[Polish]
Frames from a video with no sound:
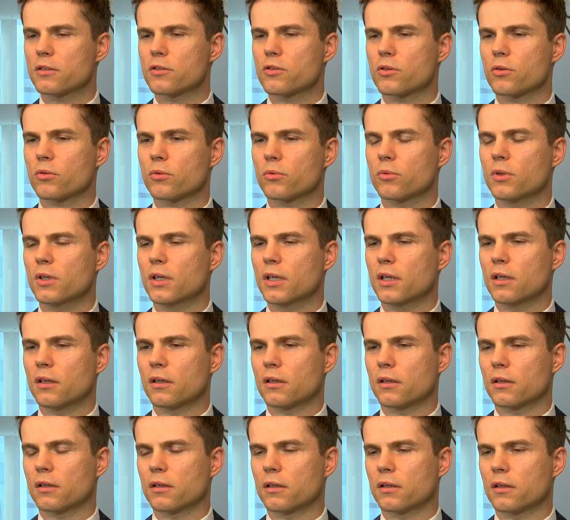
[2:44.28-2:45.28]
są
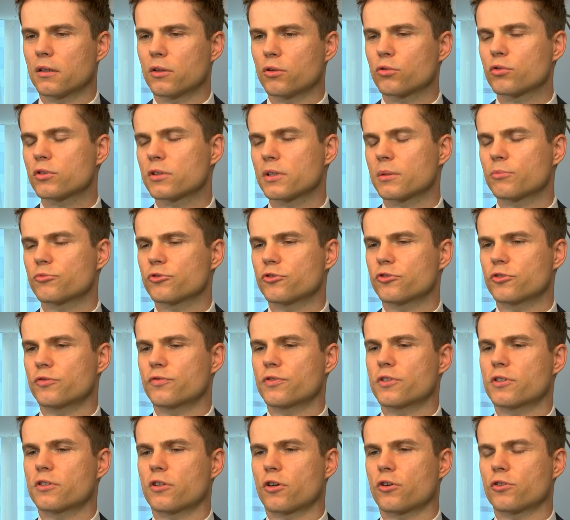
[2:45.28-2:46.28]
e, lustrem
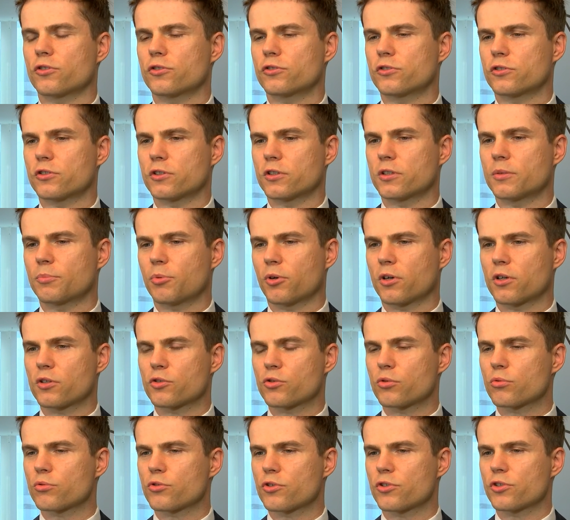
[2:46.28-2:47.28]
rzeczywistości,
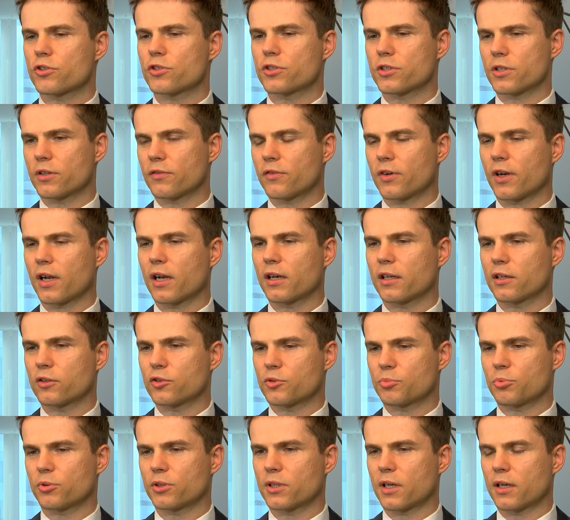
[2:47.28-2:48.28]
pokazują co się dzieje w realnej
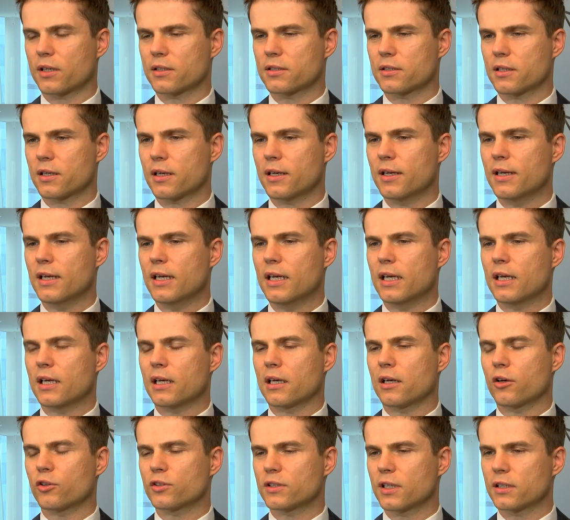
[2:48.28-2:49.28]
gospodarce.
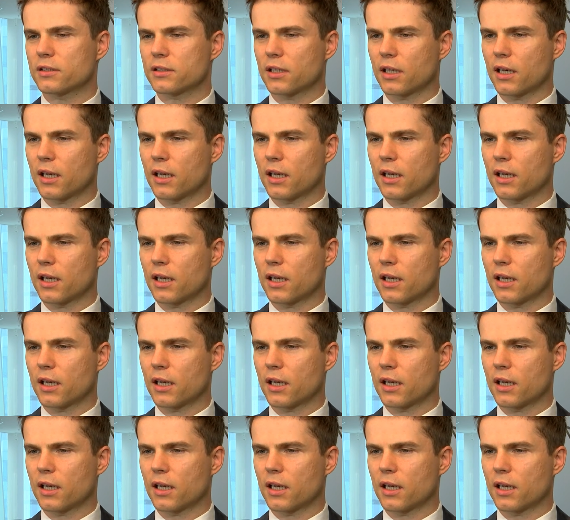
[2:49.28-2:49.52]
Ostatnie